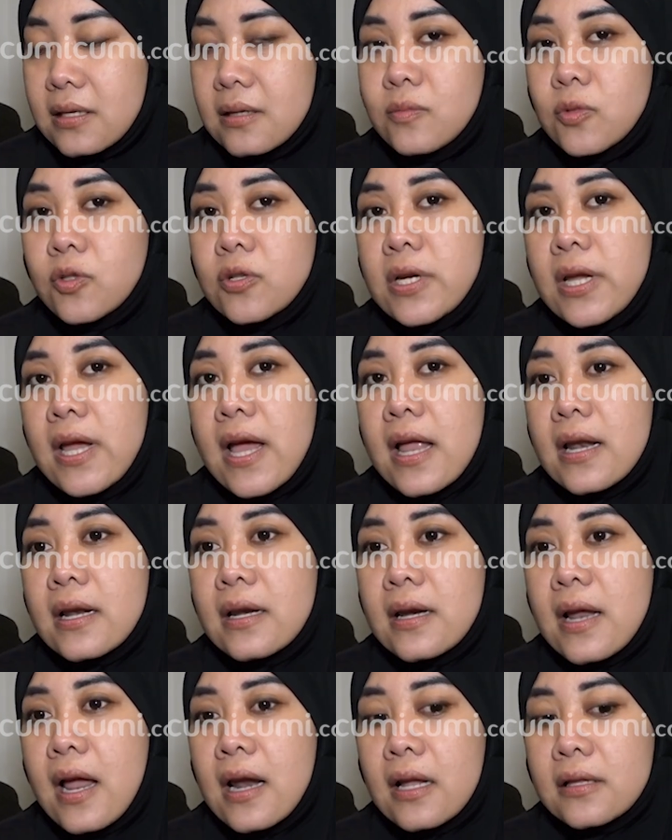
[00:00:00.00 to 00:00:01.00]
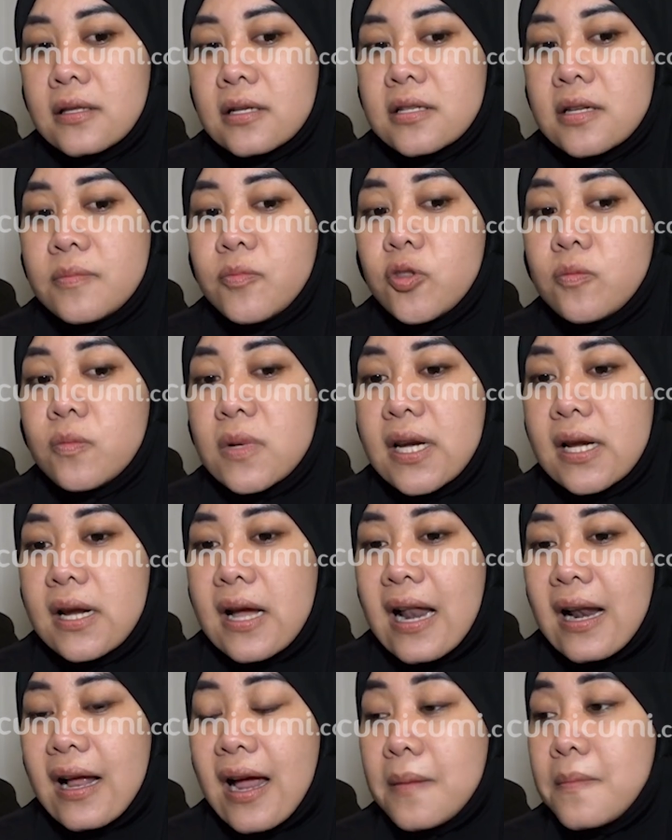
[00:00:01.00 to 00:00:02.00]
kemudian anak tersebut
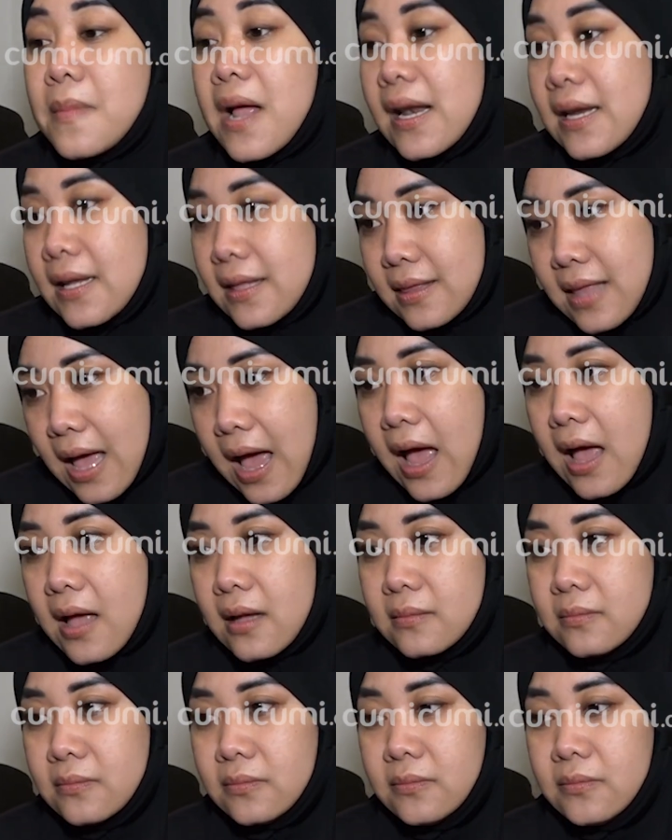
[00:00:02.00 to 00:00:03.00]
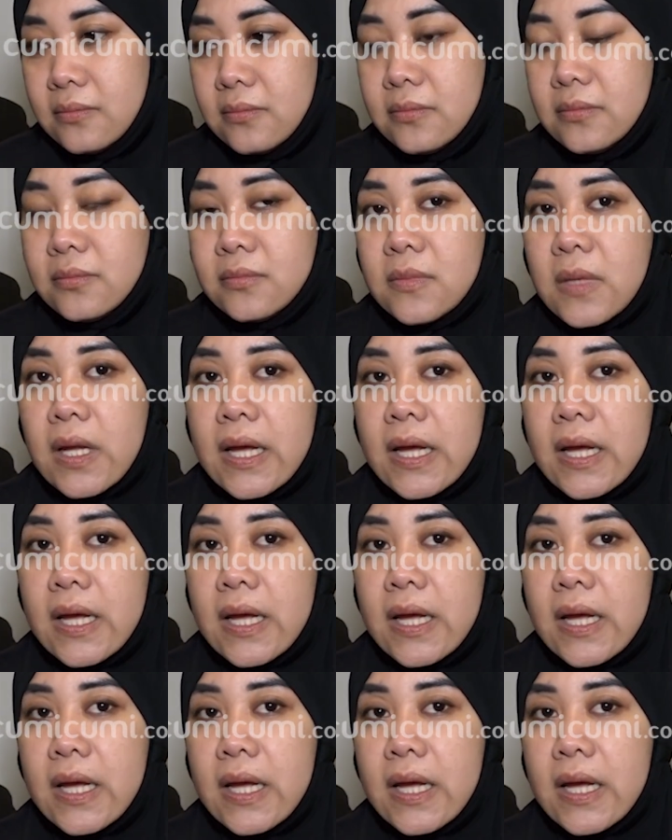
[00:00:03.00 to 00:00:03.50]
meninggalkan balita hmm.